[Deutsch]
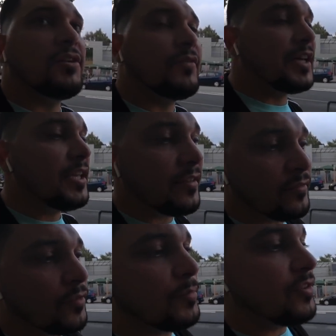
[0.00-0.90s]
Weil hier
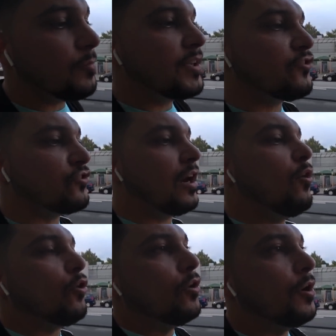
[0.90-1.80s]
sind für mich die Menschen
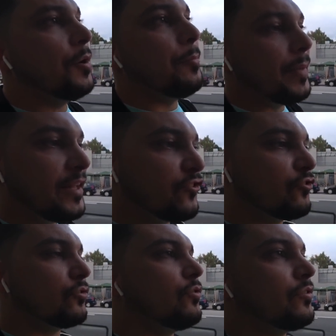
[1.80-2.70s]
auch
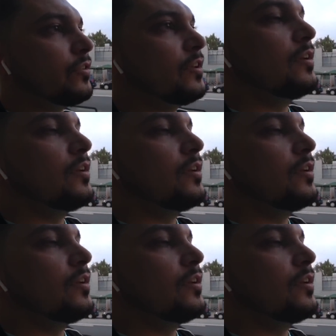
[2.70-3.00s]
Menschen und